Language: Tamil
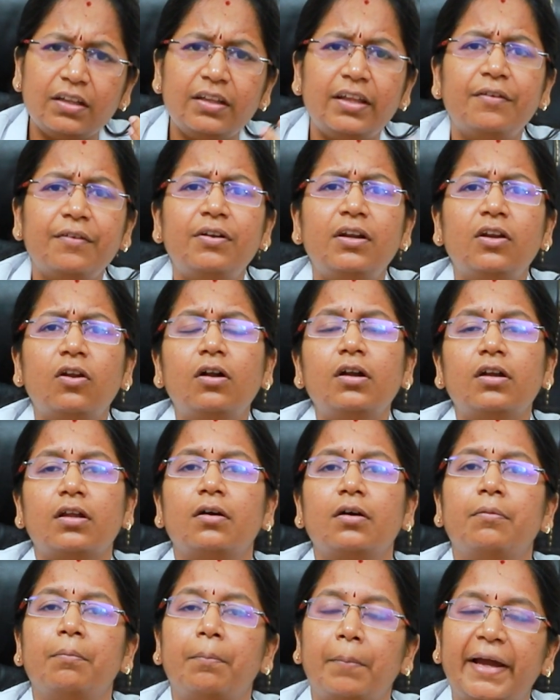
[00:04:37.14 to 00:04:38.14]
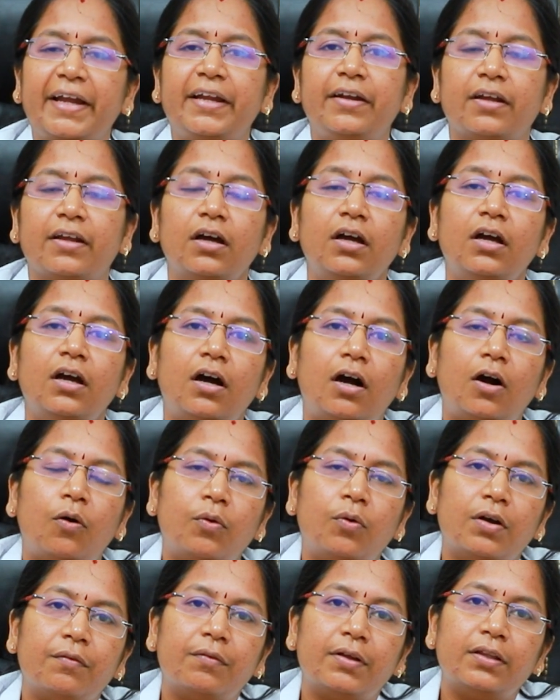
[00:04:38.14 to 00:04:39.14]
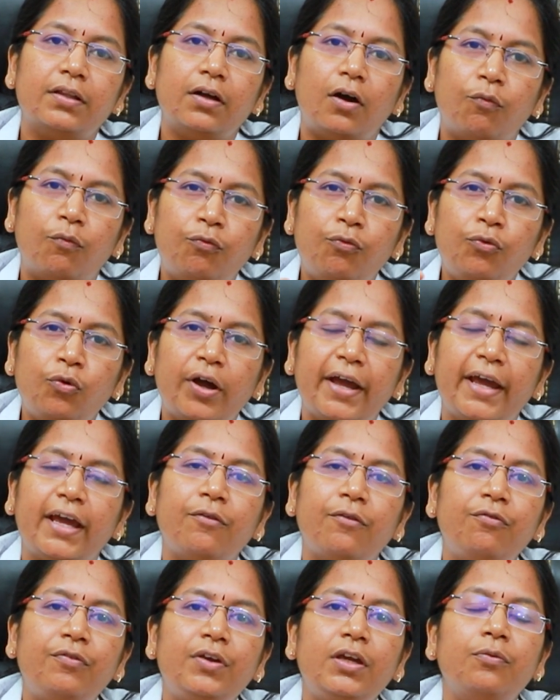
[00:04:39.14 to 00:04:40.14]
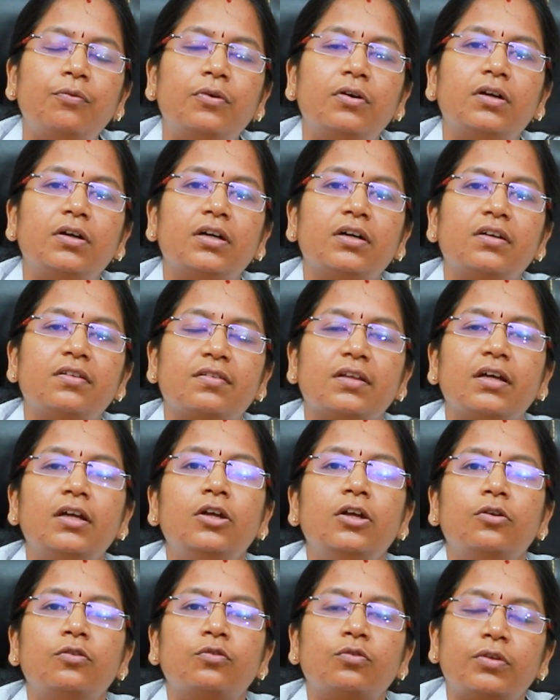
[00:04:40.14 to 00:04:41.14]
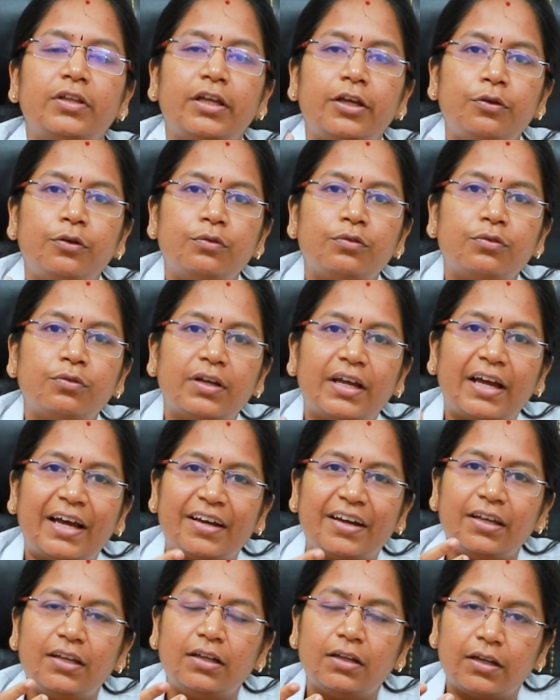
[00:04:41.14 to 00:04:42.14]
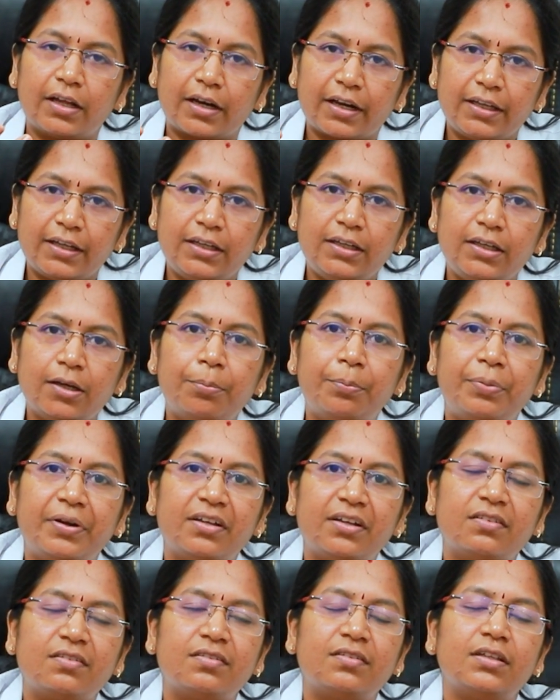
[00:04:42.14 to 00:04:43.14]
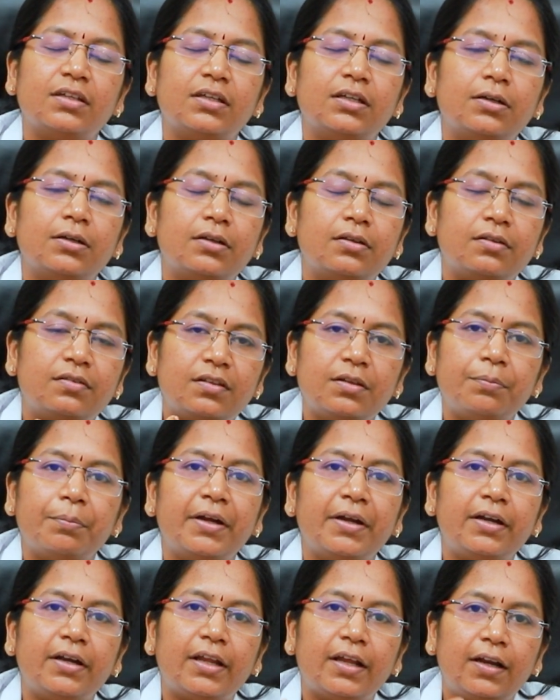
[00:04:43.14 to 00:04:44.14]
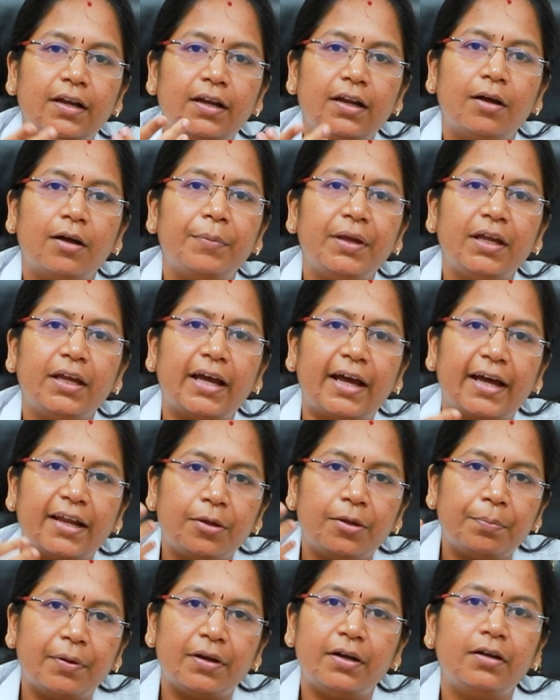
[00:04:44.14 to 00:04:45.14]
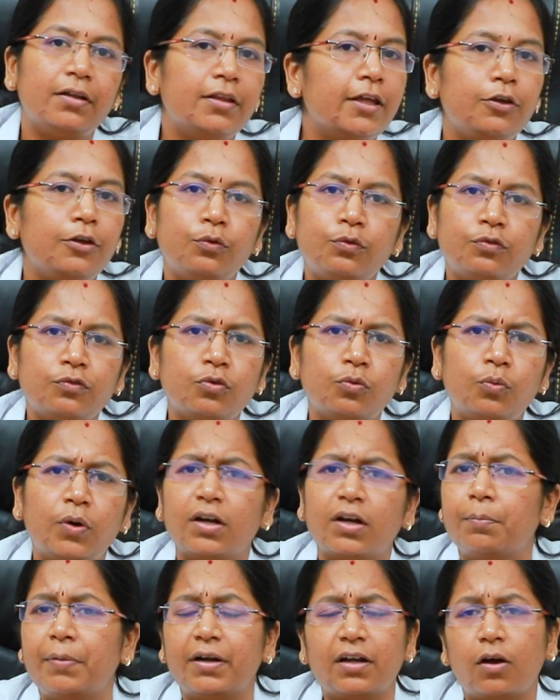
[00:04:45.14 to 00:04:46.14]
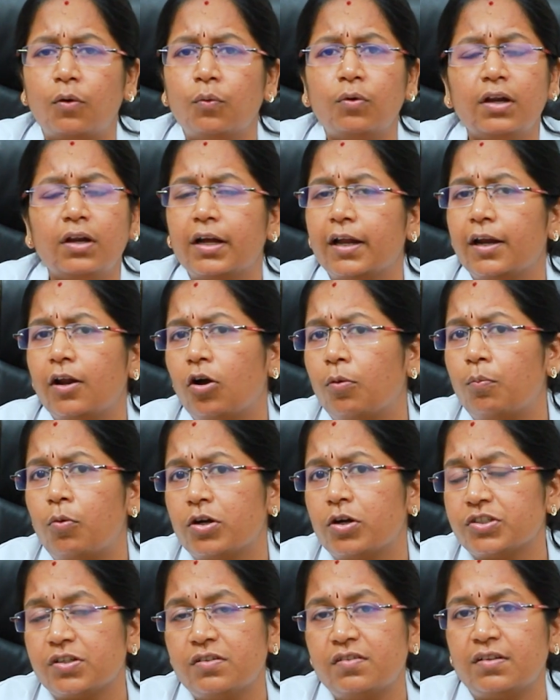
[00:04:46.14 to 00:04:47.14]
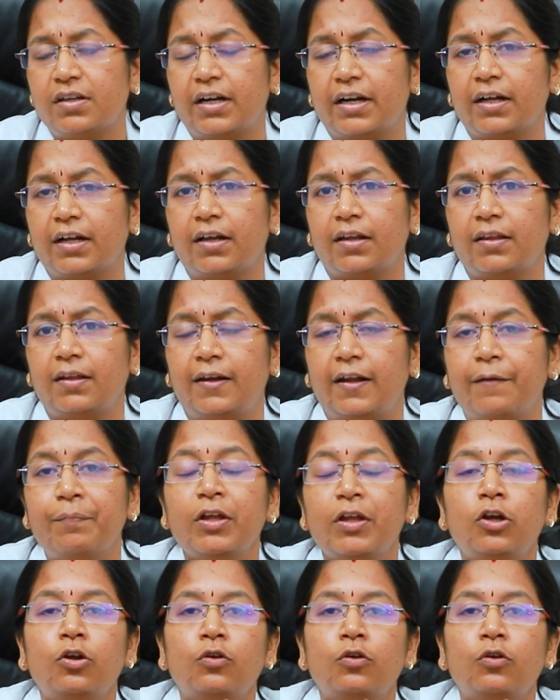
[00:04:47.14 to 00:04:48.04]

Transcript: தே வில் நாட் மைண்ட் அவங்க வந்து அவ்வளோ ஹெவி ஒர்க்கர்ஸ் ஸோ தே யூஸ் டு கேரி நிறைய பிரிக்ஸு சிமெண்ட் எல்லாமே கேரி பண்ணிவிட்டு தே யூஸ் டு ஒர்க் பட் அவங்களுக்கெல்லாம் அபார்ஷன்ஸ் நடக்கிறது இல்லை